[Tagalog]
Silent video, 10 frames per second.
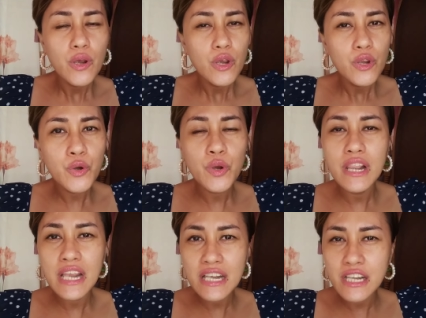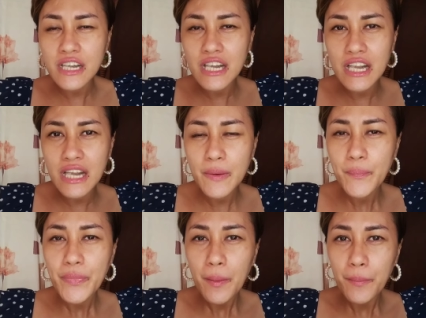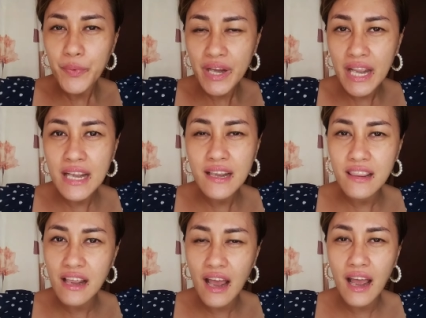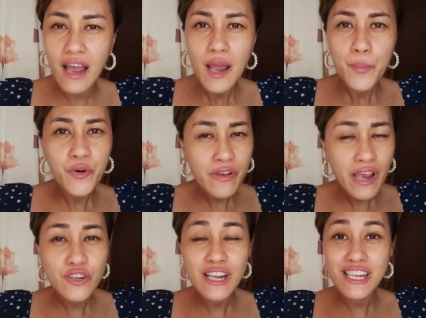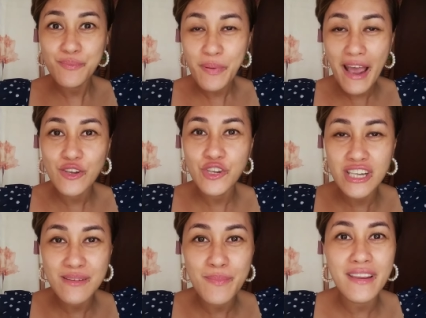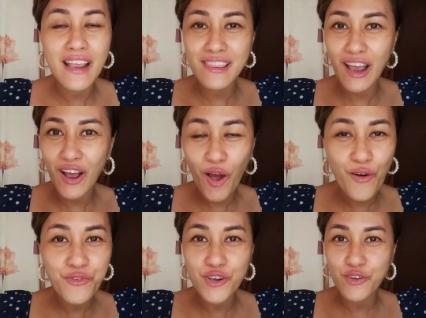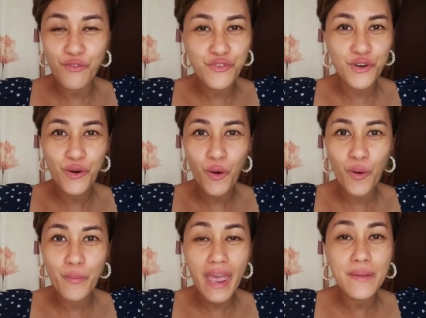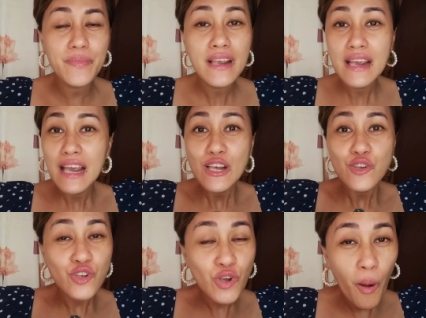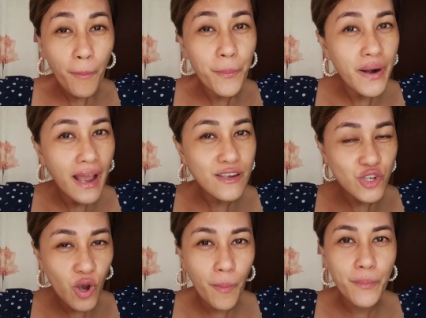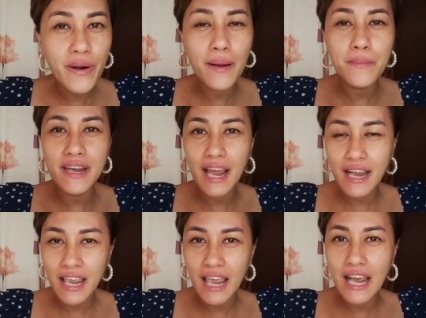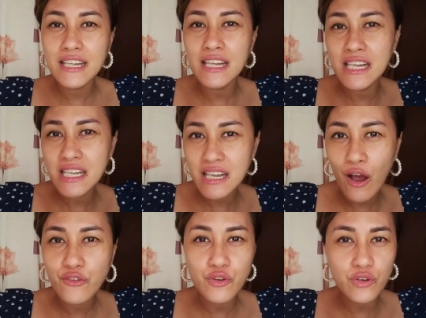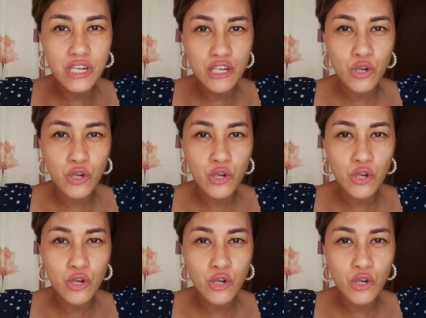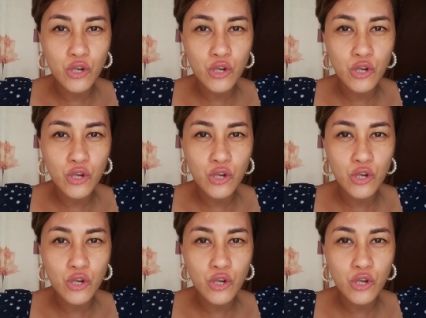you literally bring the professional spa treatment at the comfort of your home and sobrang sobrang malaki ang na-discount nyo dito sa promo